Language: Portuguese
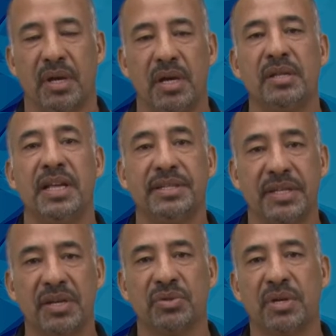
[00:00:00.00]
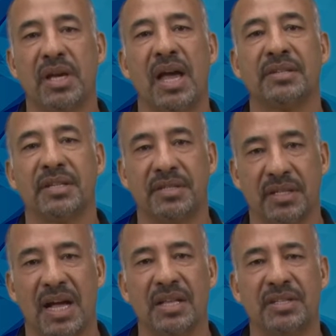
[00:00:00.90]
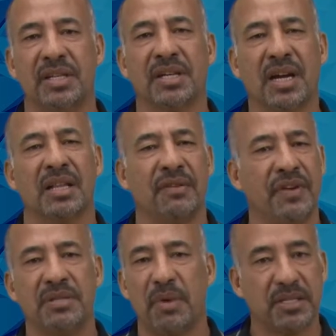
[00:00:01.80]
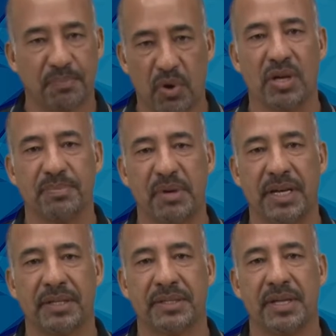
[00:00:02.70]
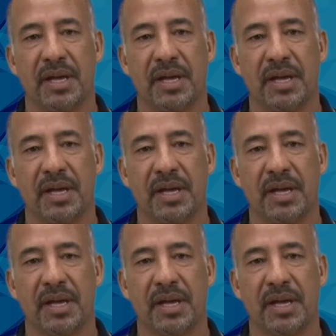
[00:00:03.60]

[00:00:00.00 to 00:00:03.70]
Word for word: e desejo que esta cidade seja cada vez mais próspera,